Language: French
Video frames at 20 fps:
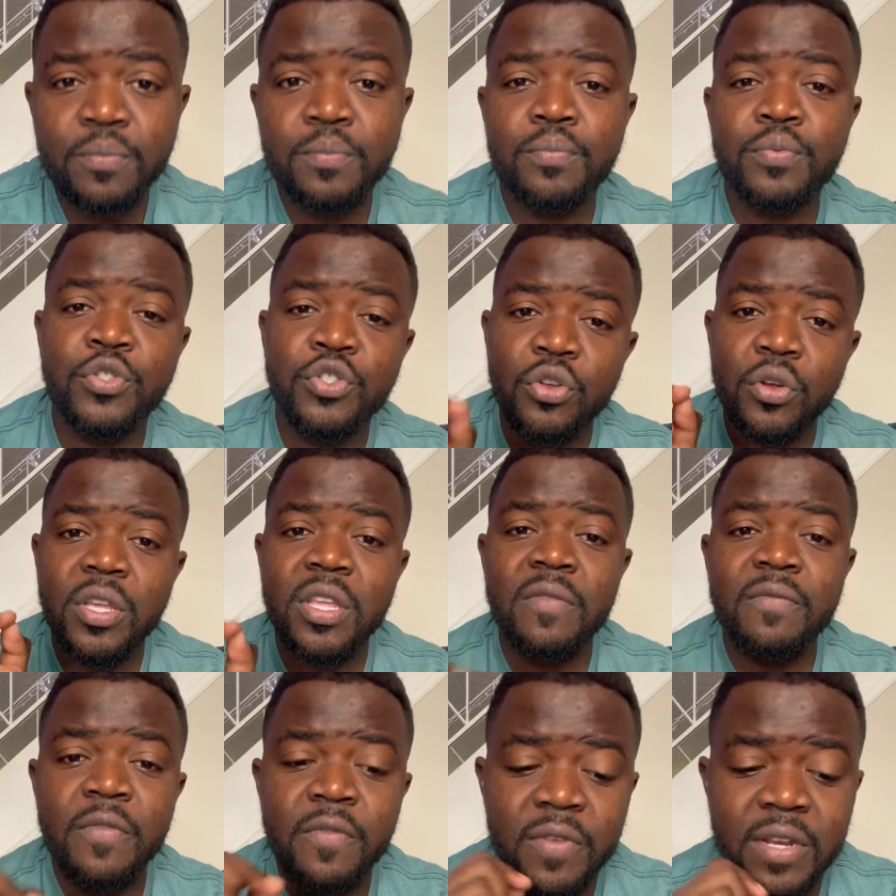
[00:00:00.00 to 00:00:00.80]
ceux qui
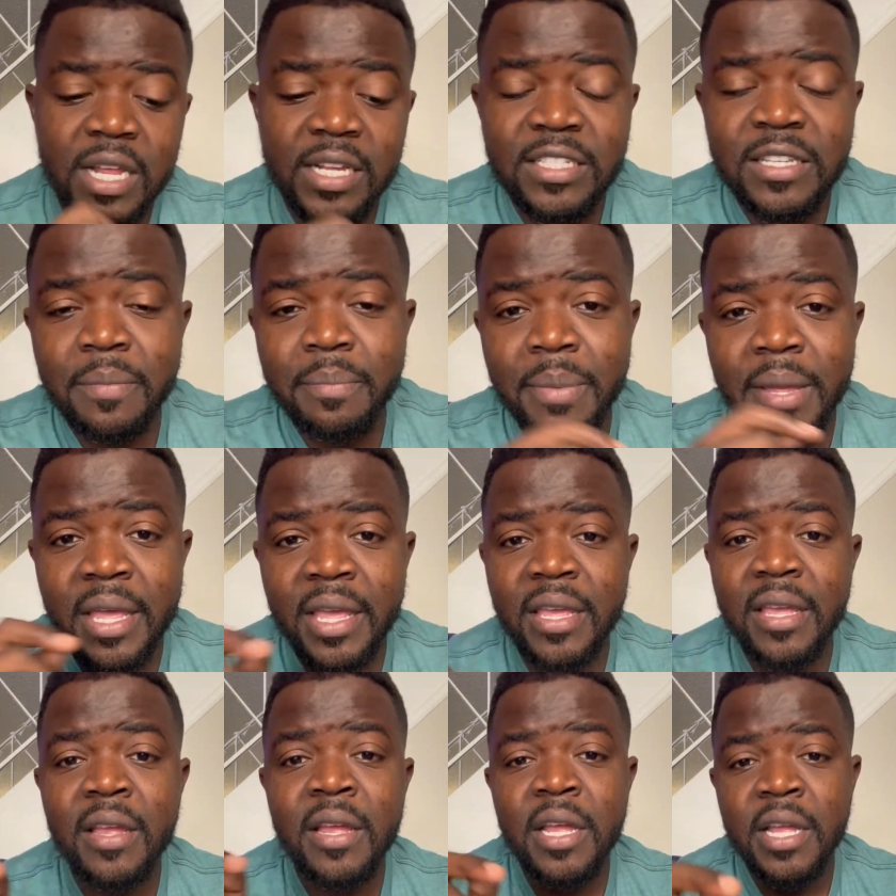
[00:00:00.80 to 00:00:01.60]
vivent dans ces
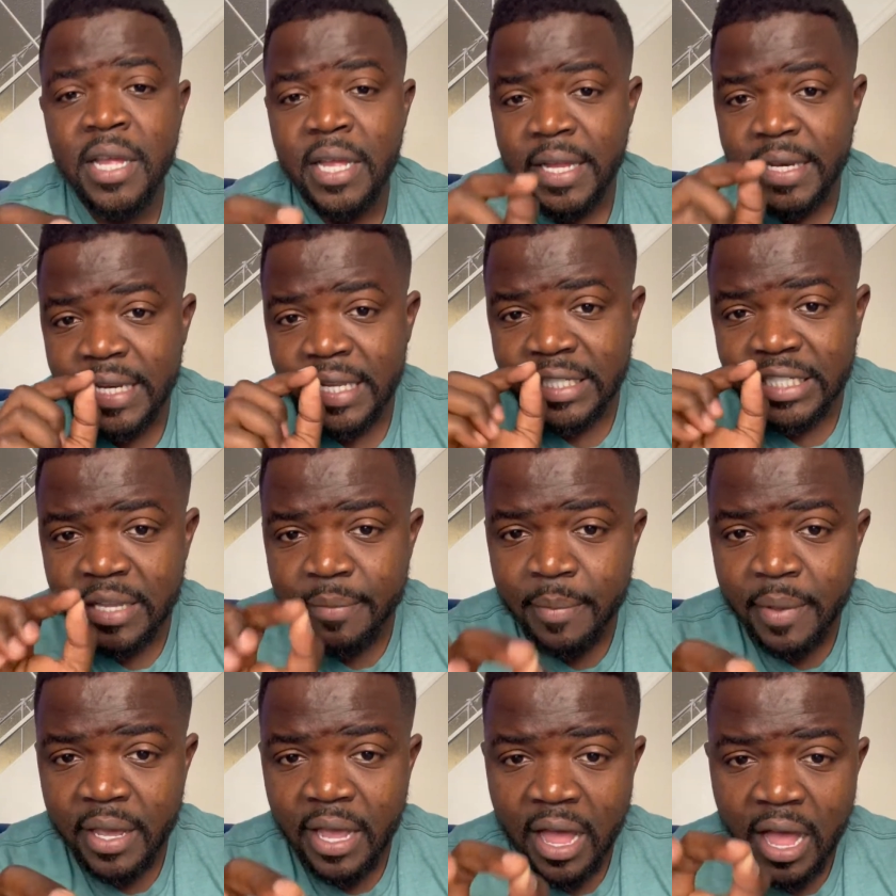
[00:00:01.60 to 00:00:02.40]
pays des
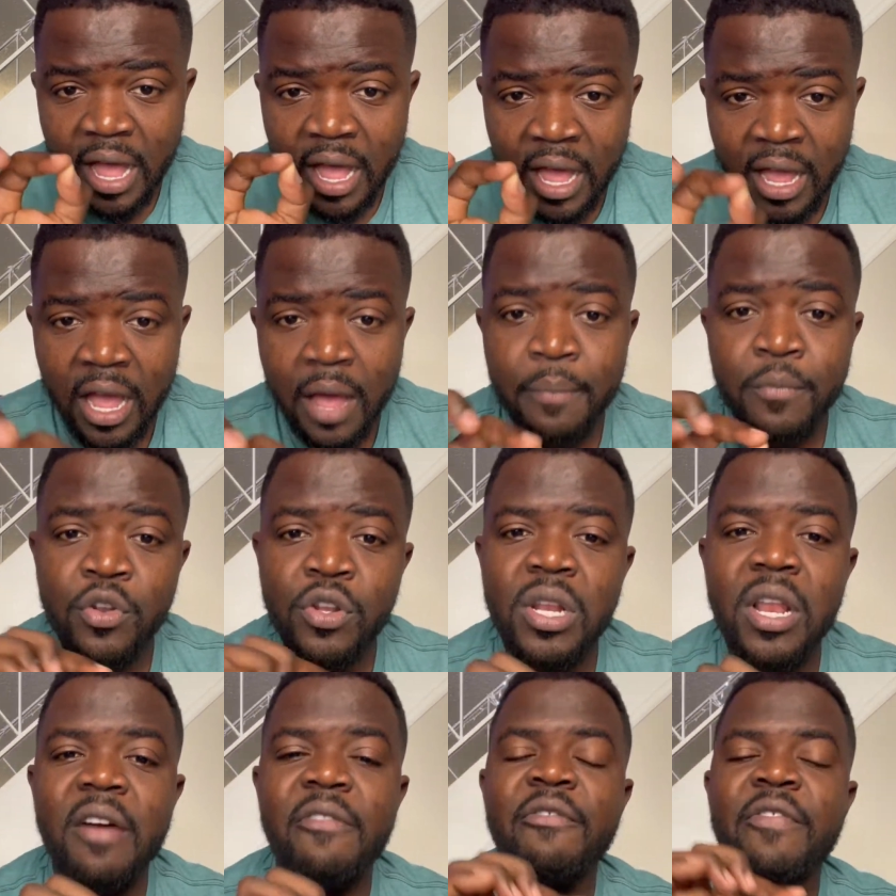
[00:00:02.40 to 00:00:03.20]
Émirats arabes unis,
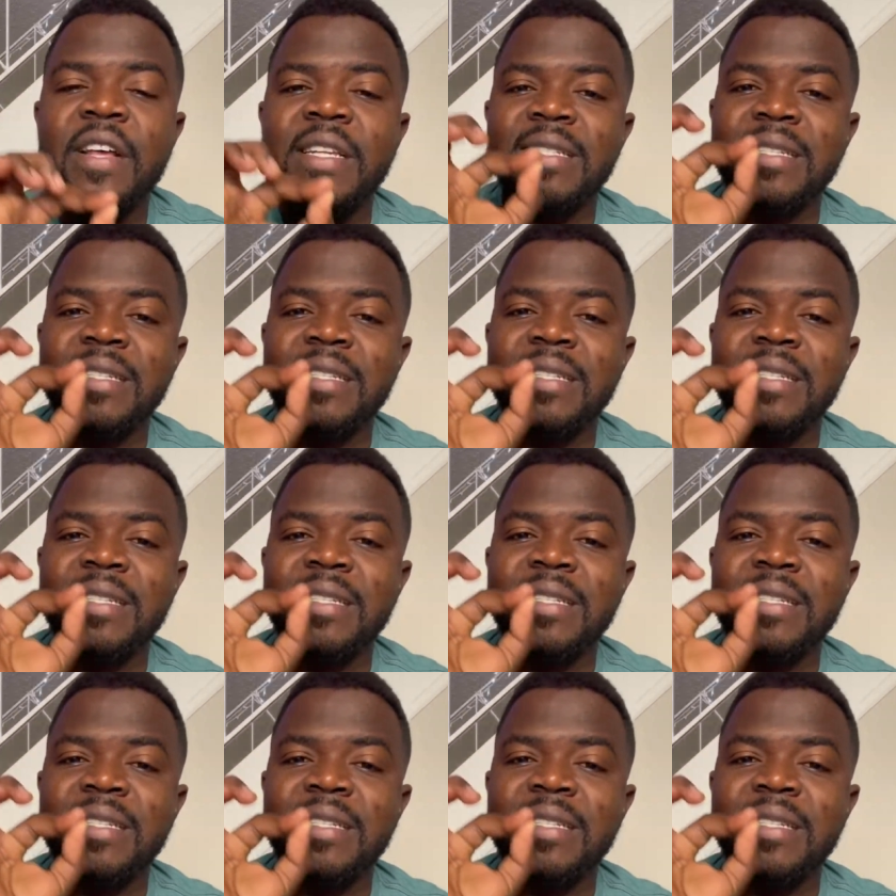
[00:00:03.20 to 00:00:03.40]
la fassent